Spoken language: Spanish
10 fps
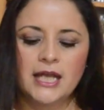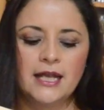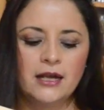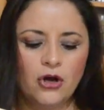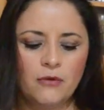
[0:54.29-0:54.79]

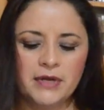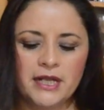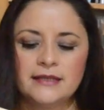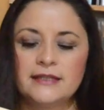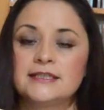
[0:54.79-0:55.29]
El
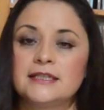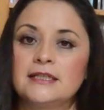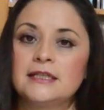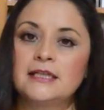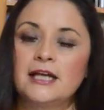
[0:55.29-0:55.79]
hombre de
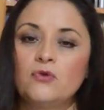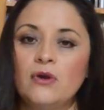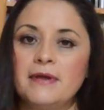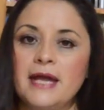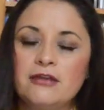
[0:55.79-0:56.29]

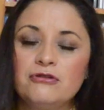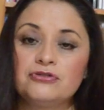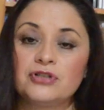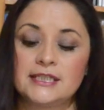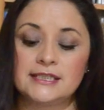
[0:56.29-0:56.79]
79
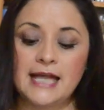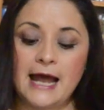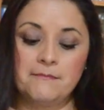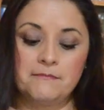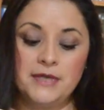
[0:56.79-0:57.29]
años
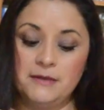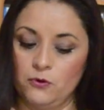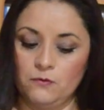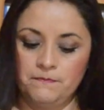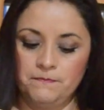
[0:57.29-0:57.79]
está vivo.